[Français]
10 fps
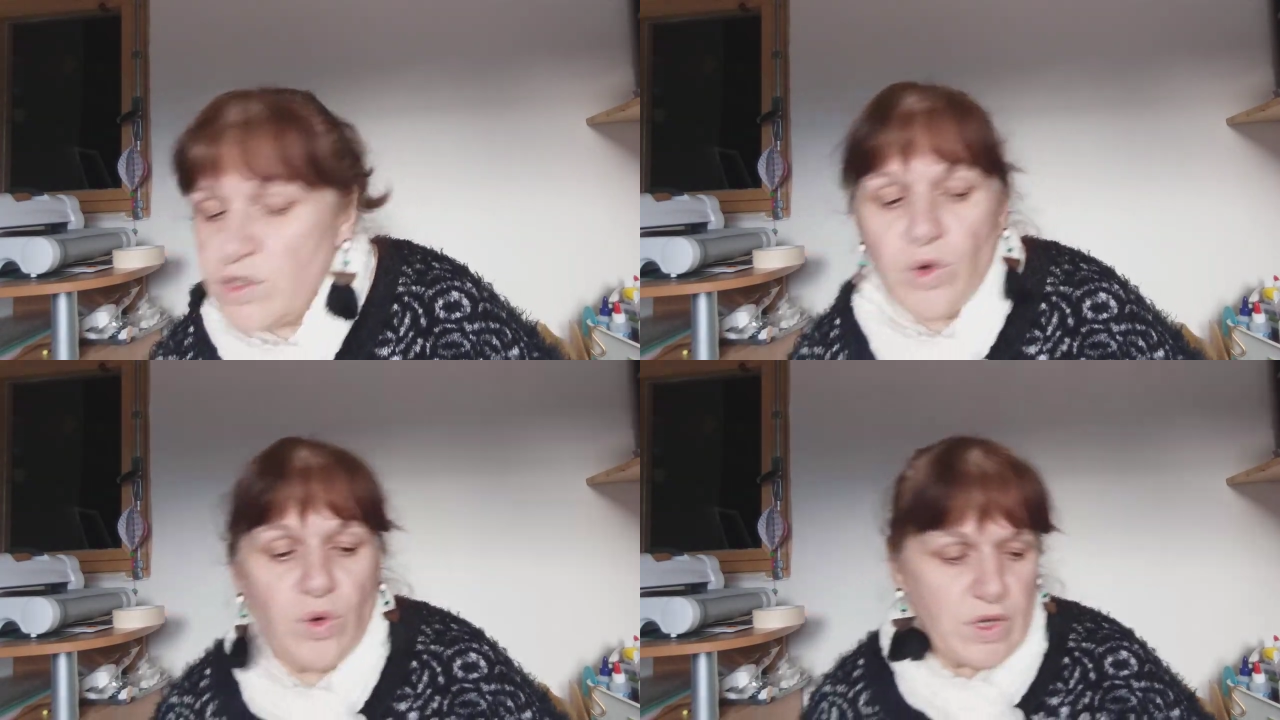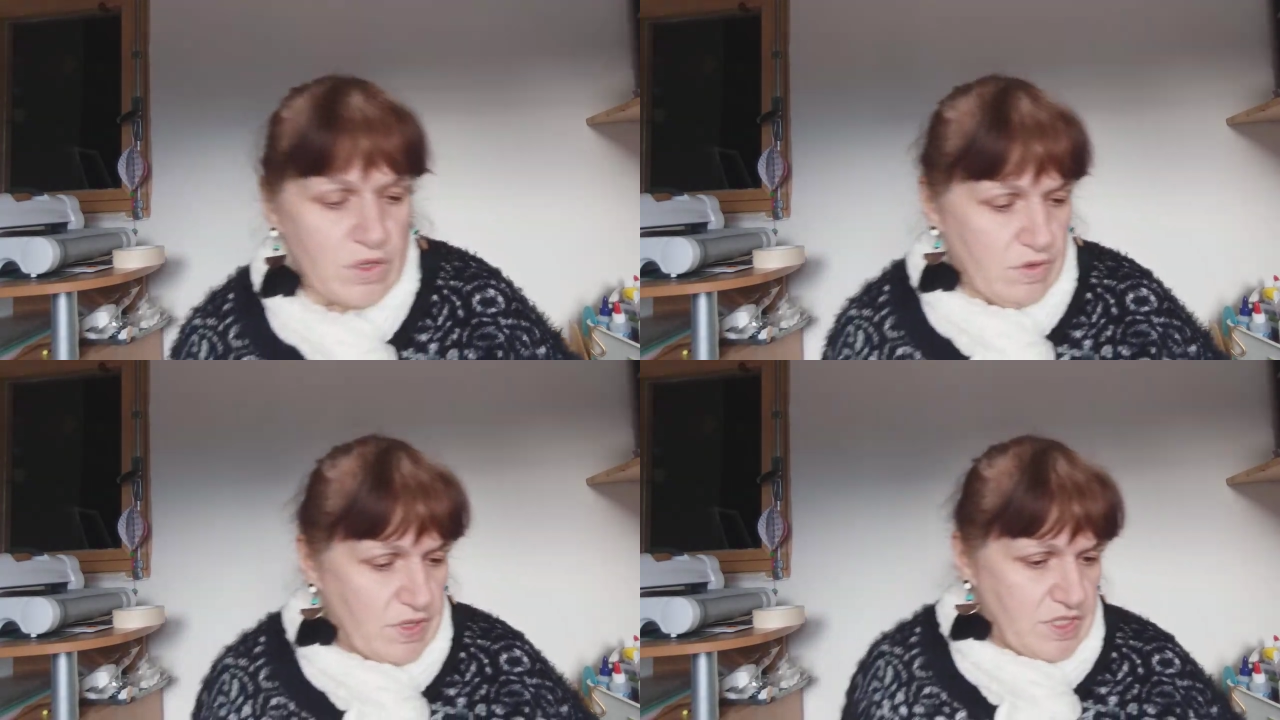euros
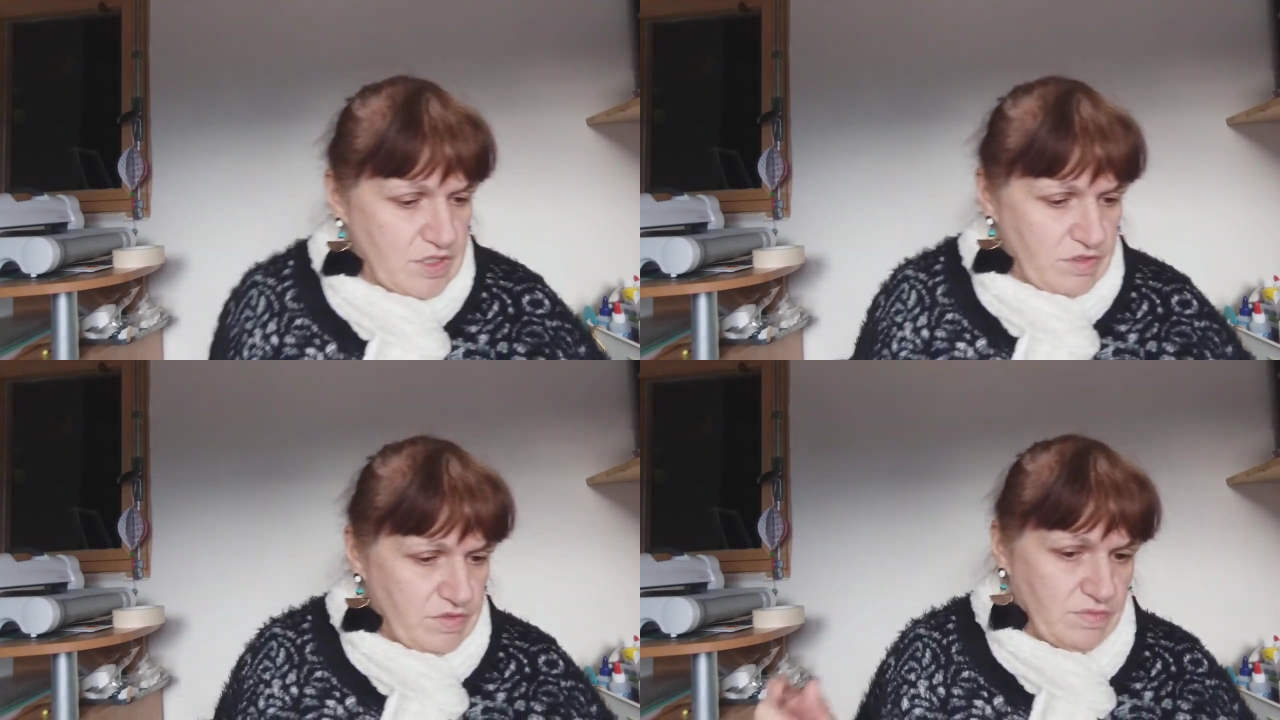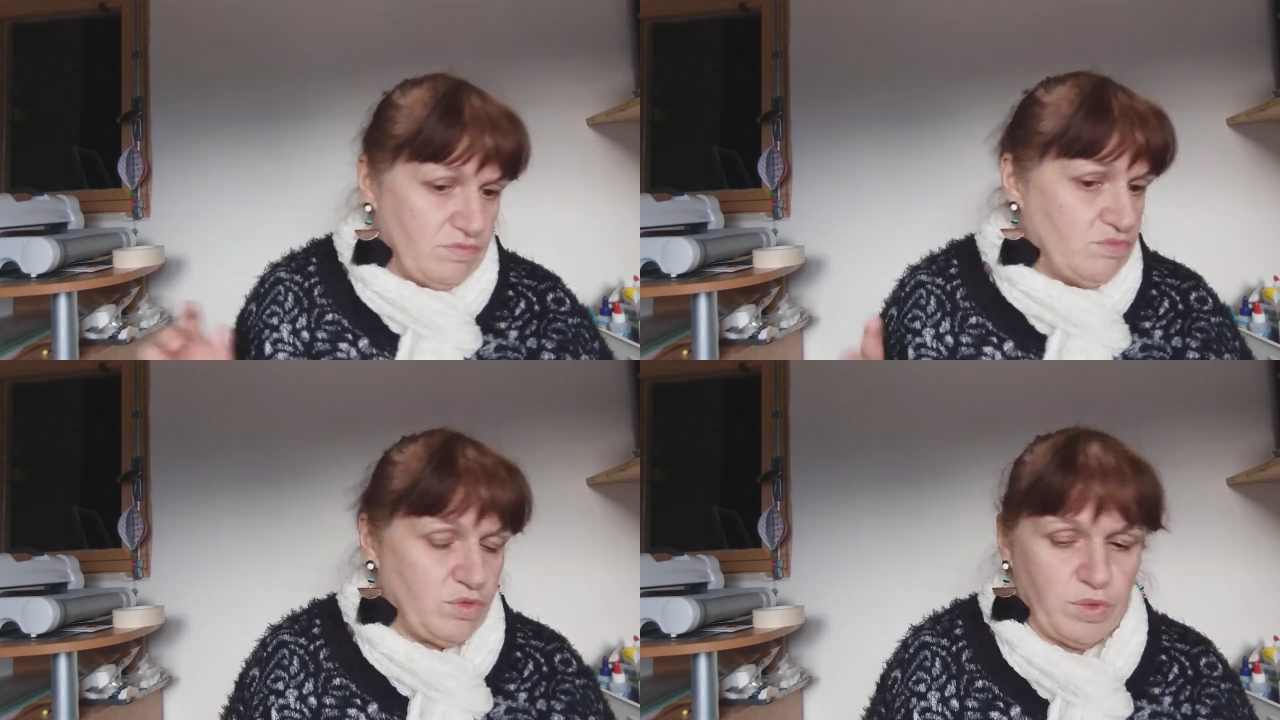
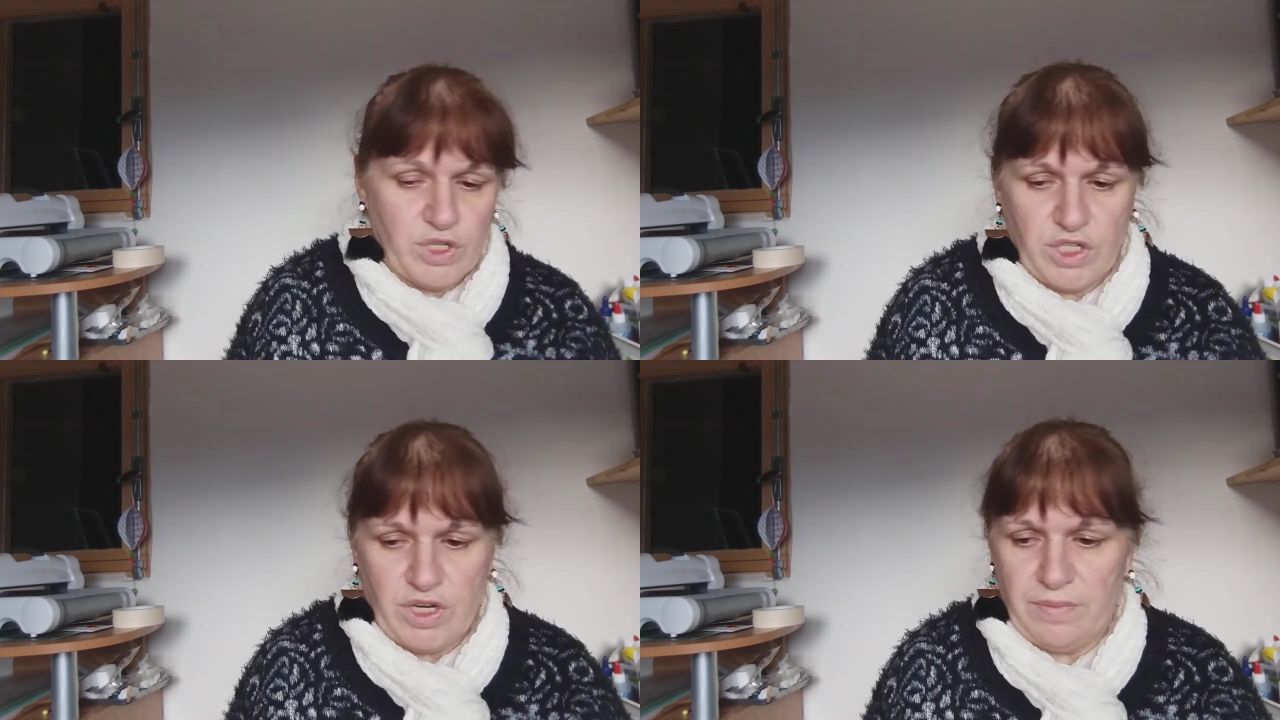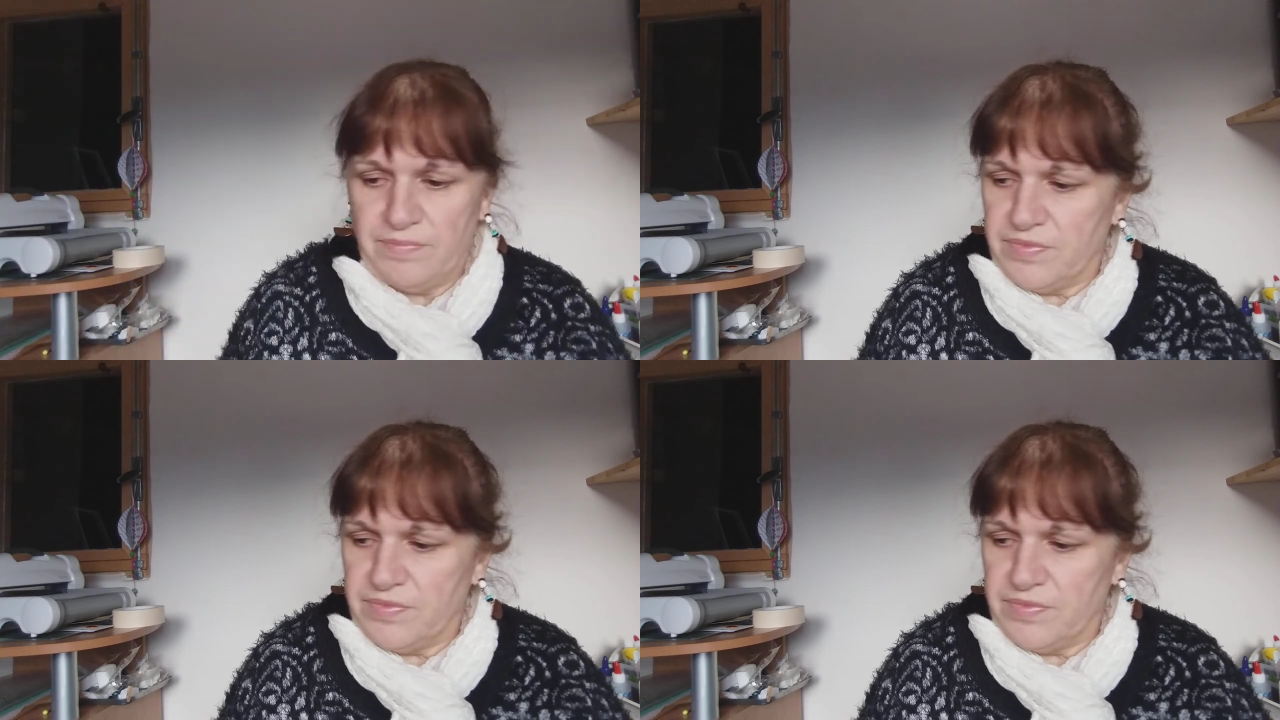c'est pas cher.